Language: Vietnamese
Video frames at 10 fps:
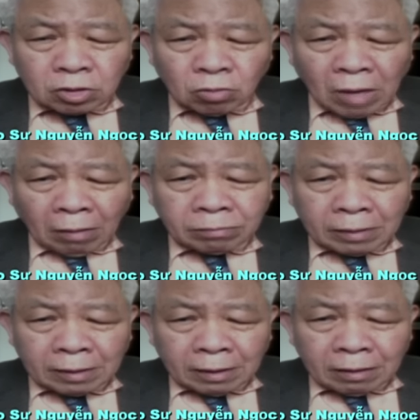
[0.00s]
Trung
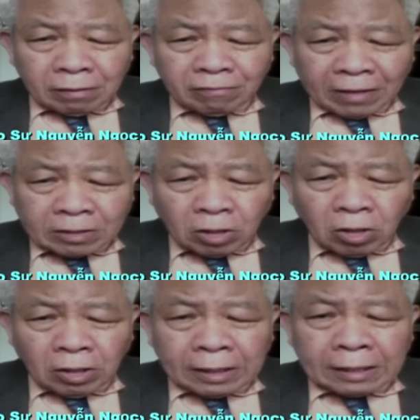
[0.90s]
Cộng Ờ, và
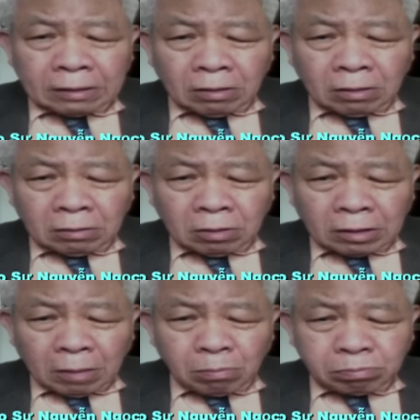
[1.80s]
do đó nên nó
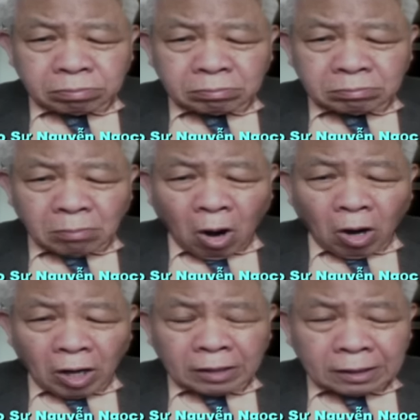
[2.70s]
nó đã
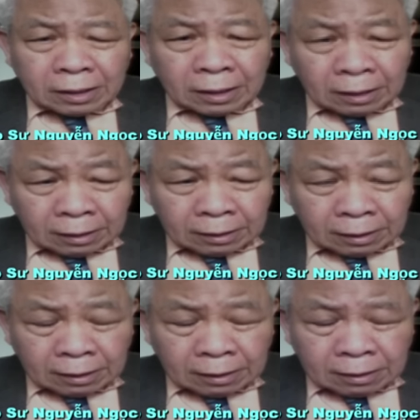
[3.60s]
bỏ đi
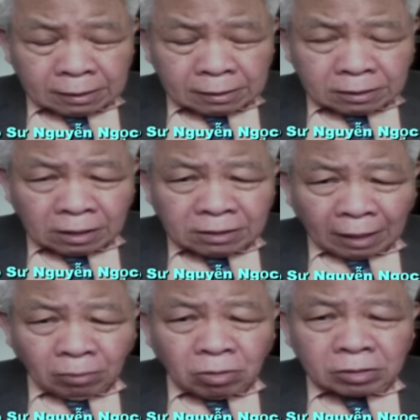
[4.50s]
cái cái ờ, chính
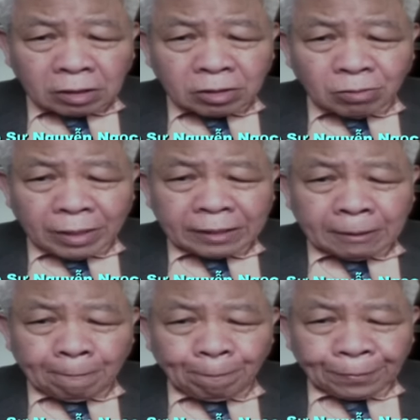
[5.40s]
sách của ông đặng tử
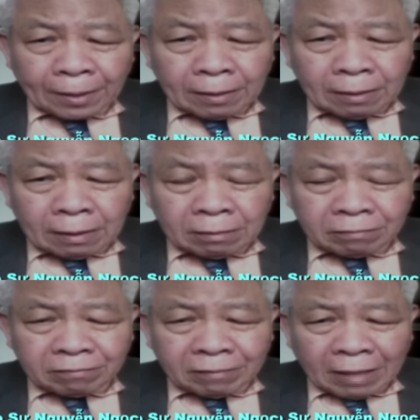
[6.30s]
bình
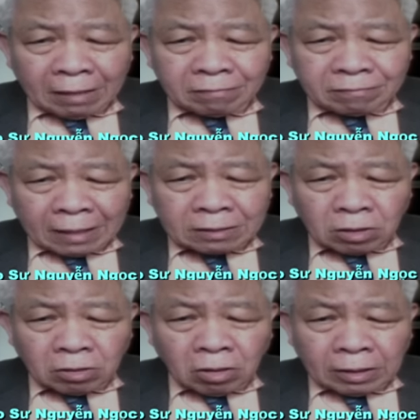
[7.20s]
ờ, và và
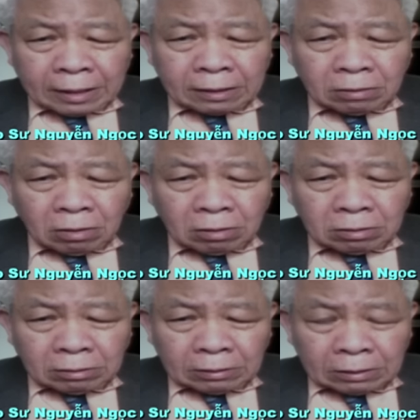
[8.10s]
do đó nên
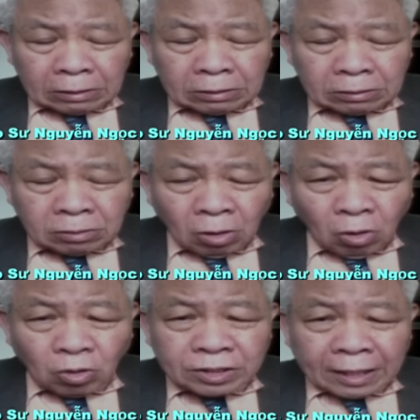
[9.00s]
nó nó
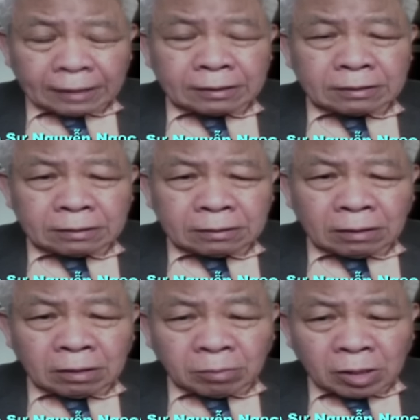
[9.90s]
lộ diện
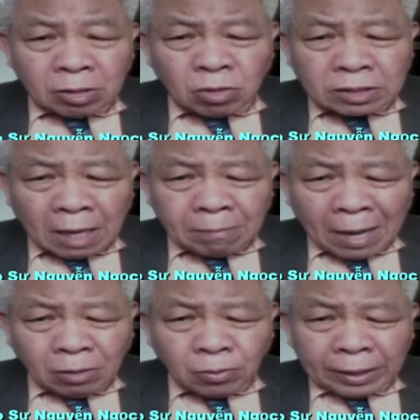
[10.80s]
như là một cái quốc gia
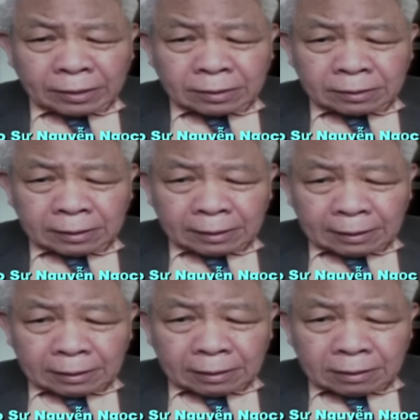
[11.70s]
bá quyền
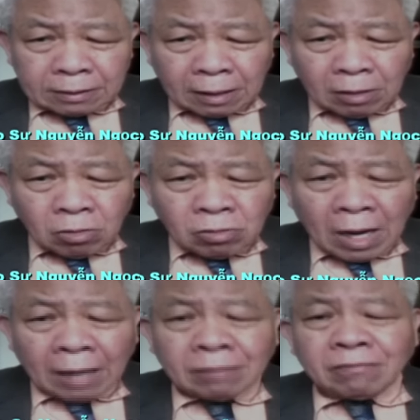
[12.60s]
rất là
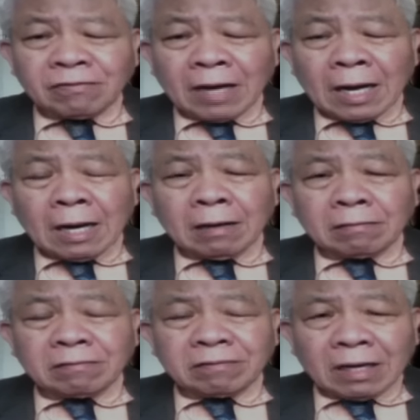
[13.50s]
hung hăng
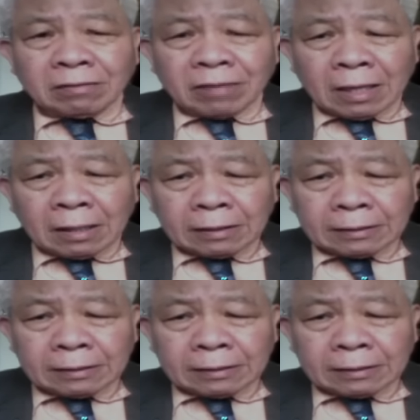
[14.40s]
và và và,